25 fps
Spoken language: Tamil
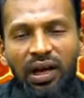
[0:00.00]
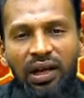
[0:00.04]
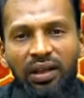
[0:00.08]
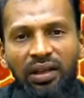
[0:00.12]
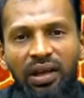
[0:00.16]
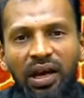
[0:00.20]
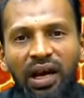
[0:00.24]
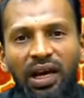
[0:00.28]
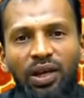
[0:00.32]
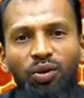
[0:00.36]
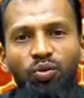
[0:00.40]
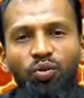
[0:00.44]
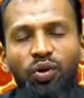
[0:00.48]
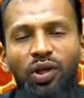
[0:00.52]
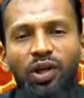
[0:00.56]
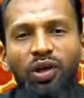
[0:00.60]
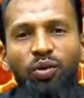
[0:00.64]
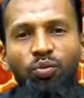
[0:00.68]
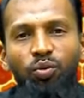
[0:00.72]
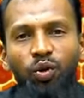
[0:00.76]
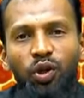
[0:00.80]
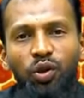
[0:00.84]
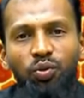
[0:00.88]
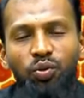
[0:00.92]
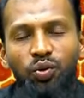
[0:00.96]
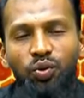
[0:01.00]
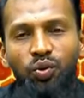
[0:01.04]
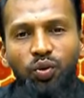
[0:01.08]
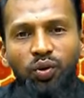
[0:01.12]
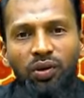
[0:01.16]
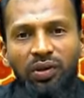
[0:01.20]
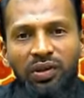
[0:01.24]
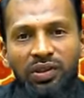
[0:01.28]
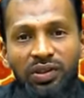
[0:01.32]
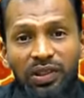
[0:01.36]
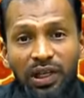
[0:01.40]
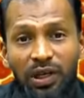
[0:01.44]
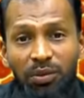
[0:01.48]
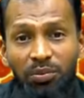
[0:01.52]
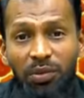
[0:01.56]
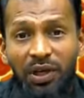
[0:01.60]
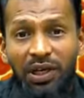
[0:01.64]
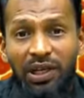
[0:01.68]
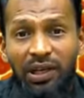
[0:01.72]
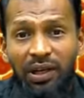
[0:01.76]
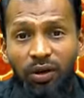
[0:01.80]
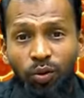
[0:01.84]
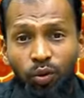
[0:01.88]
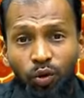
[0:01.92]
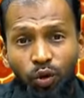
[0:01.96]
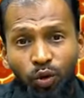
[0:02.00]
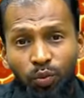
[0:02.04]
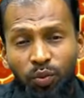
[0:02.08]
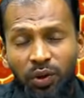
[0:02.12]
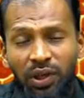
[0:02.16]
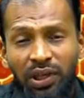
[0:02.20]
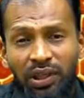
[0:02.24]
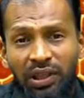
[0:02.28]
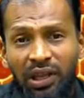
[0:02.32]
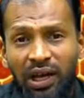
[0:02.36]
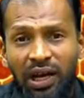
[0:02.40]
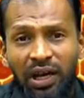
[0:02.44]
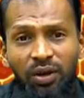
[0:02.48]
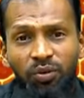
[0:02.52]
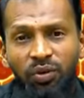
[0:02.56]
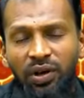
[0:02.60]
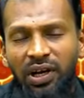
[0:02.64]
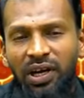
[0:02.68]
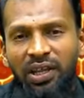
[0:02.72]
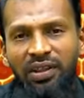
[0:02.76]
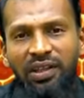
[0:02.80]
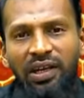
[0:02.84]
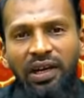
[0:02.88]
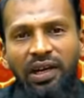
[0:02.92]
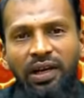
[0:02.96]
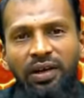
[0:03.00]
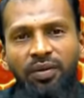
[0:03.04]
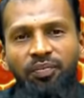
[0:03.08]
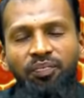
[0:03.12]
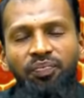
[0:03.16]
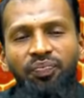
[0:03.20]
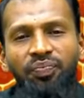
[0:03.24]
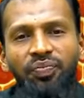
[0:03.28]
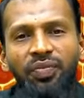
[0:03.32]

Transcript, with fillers: அந்த ஆய்வுடைய முடிவு சொல்லுது ஜெர்மனியில் கொண்டு போய் இந்த ஆய்வை நடத்துகிறாங்க